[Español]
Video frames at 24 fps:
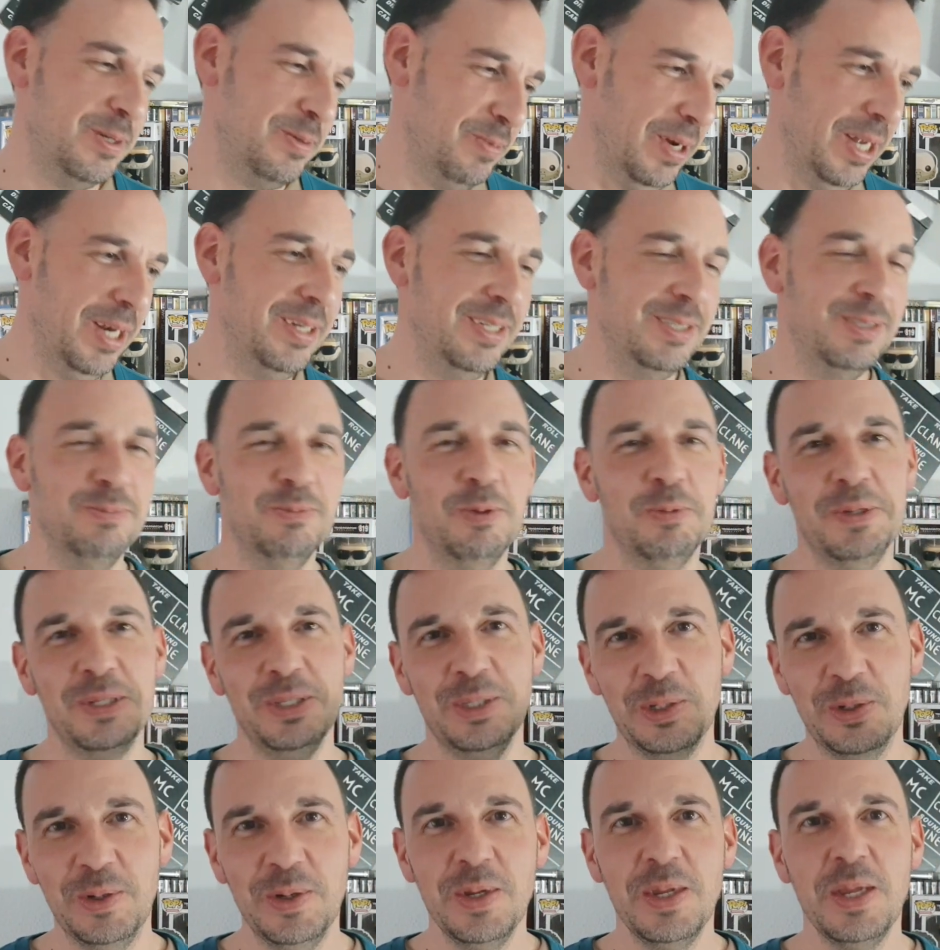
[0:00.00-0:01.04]
Bueno, es un
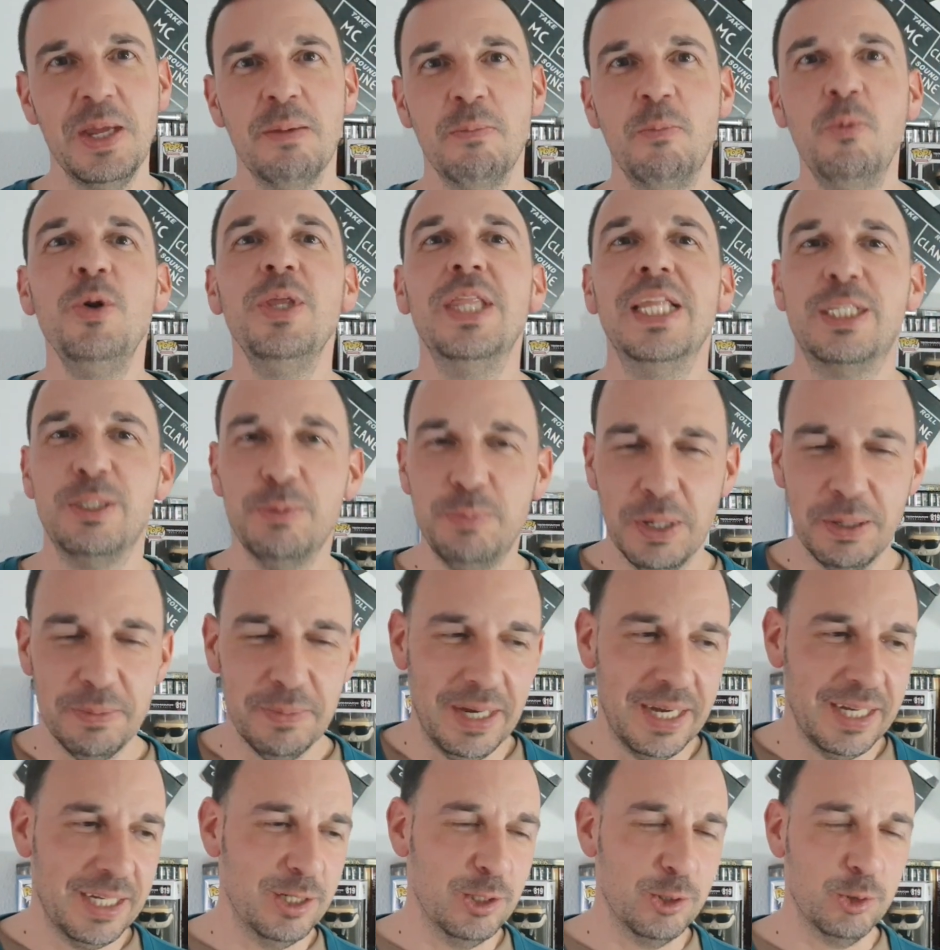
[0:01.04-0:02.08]
momento muy de
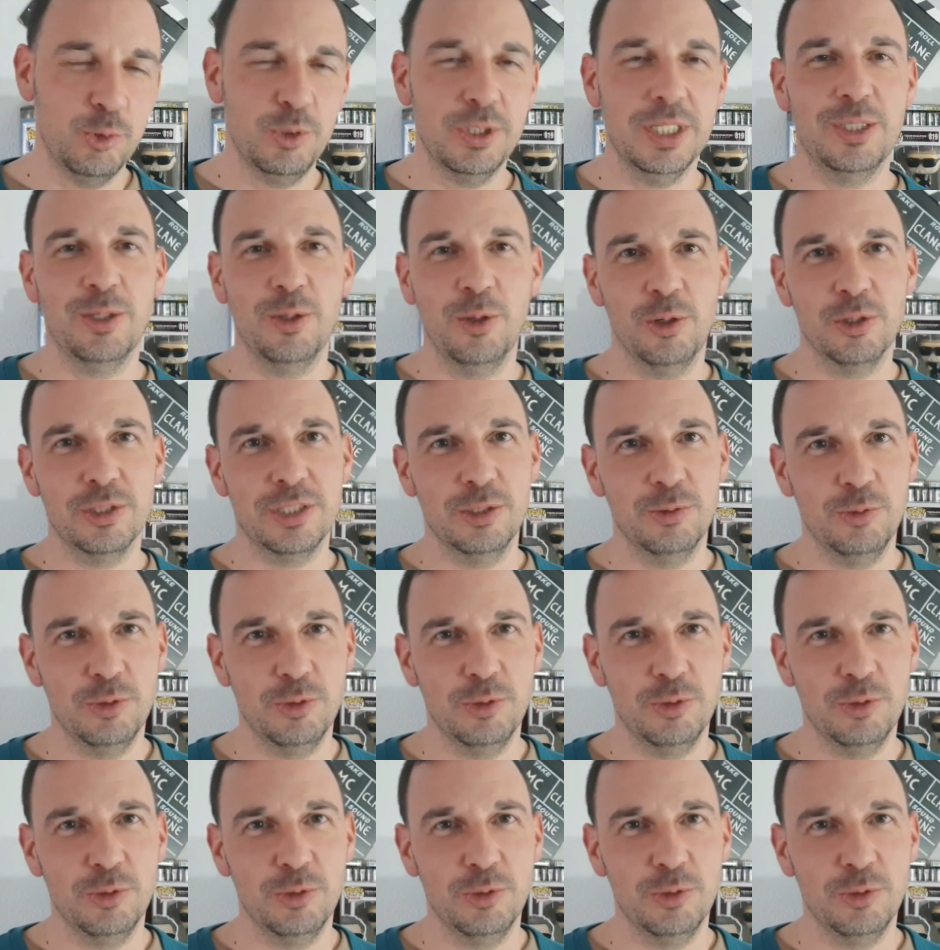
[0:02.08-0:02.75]
Superman que nos gusta a todos los que nos